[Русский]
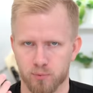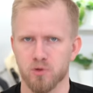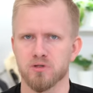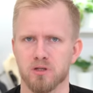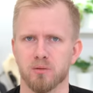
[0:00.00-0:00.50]

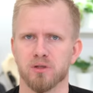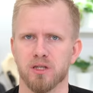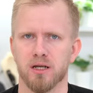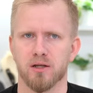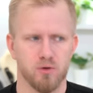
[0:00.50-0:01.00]
просто на
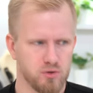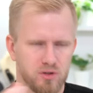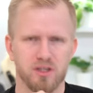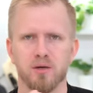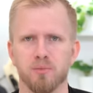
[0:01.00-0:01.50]
батарее. То есть
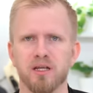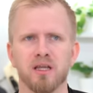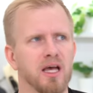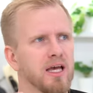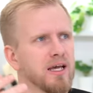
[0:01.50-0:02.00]
это гибрид,